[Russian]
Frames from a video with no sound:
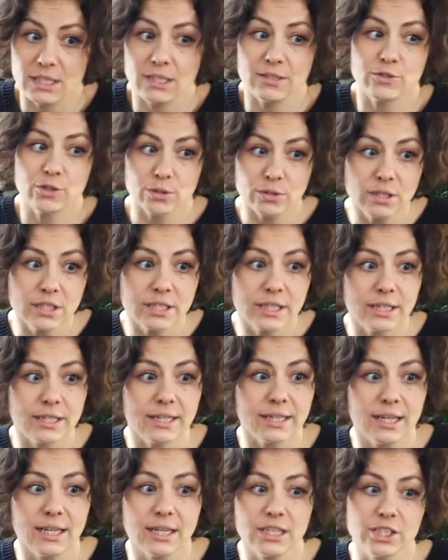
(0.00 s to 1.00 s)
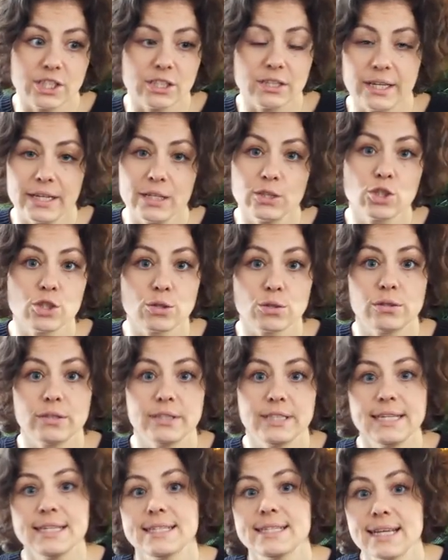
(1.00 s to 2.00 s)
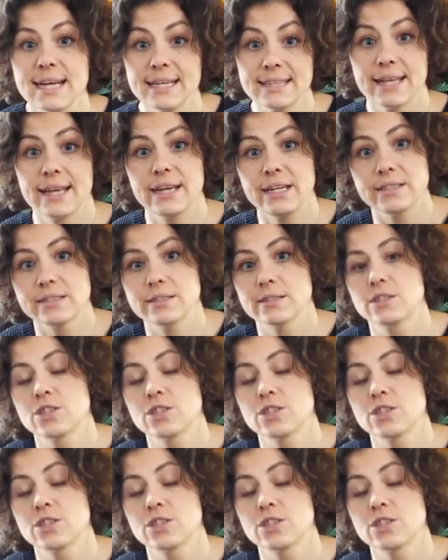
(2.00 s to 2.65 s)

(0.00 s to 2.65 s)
И все-таки я считаю, что нельзя дарить